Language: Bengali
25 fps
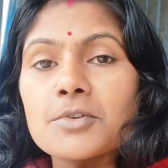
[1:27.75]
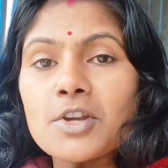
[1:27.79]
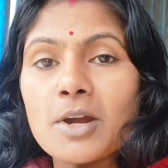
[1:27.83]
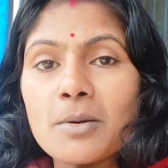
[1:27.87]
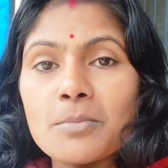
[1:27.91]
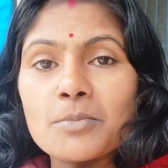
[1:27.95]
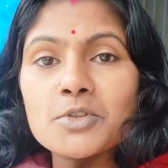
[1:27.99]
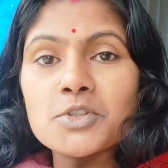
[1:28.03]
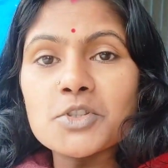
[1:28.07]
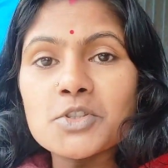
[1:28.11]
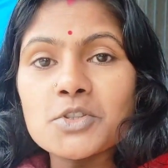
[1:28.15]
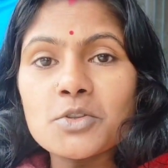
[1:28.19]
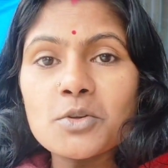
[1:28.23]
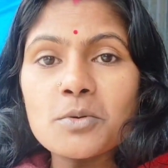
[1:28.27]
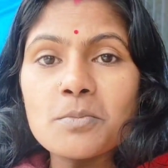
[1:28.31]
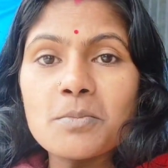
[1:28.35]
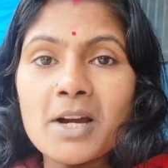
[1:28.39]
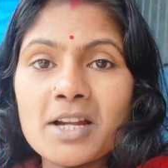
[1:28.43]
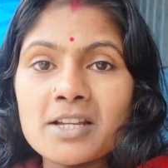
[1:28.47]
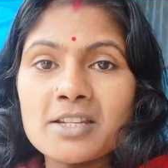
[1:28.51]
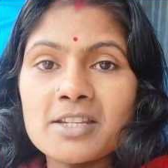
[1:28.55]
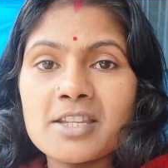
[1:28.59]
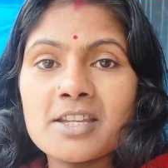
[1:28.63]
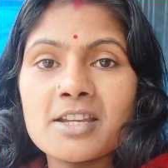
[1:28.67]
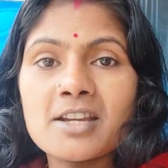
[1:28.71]
সমস্ত
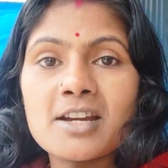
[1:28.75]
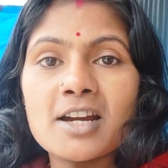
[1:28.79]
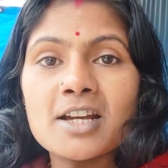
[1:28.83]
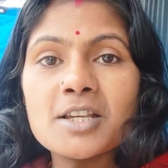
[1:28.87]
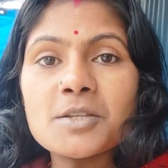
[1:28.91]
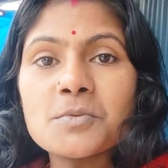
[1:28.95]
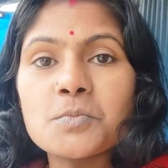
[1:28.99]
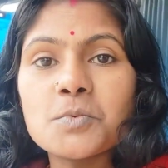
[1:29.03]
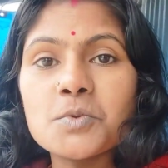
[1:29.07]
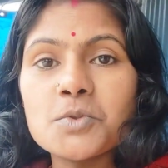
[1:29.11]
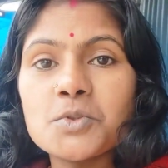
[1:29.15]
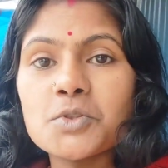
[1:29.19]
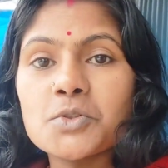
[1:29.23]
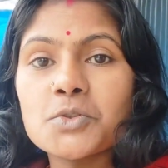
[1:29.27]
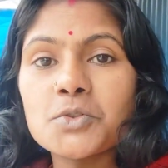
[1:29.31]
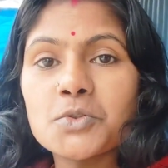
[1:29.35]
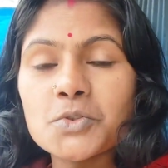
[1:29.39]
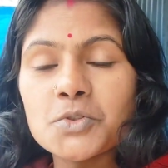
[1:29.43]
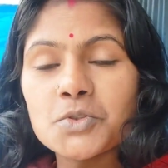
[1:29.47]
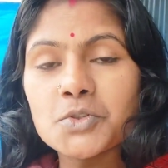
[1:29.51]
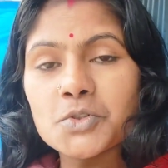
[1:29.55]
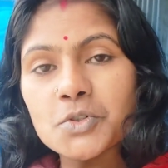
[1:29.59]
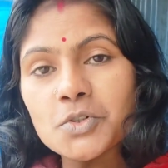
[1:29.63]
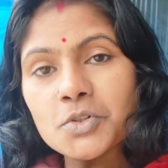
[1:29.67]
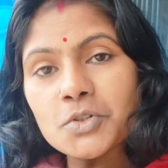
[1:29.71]
বাসি কাজ পুজো
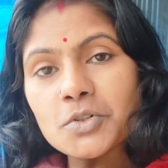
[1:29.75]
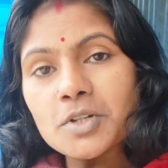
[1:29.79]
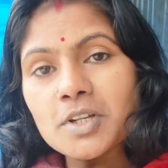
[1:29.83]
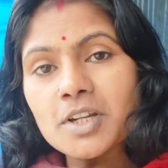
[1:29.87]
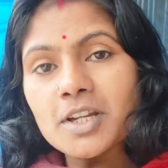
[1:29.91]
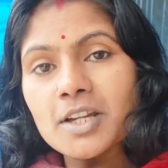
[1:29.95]
পুজো